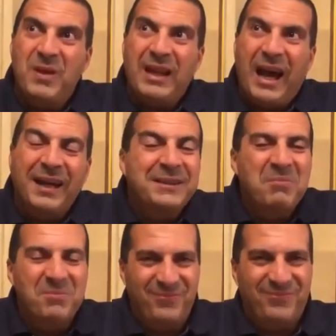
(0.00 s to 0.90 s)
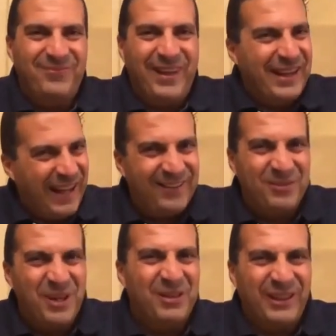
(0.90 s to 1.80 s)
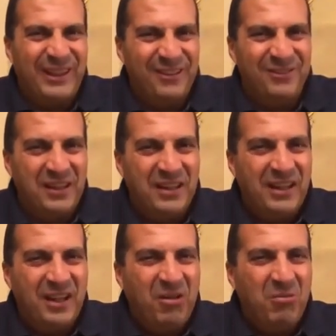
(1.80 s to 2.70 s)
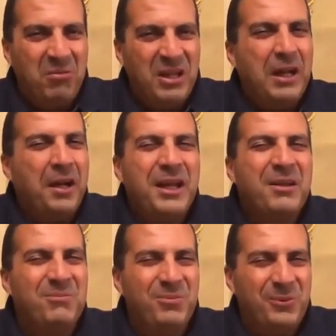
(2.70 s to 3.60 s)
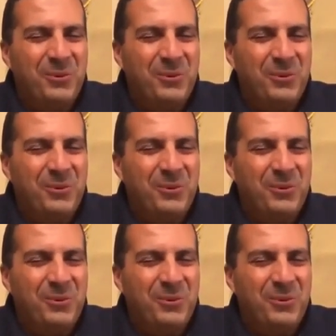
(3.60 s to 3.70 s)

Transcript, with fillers: من عدم انا اسف بقى في الكلمه من العيب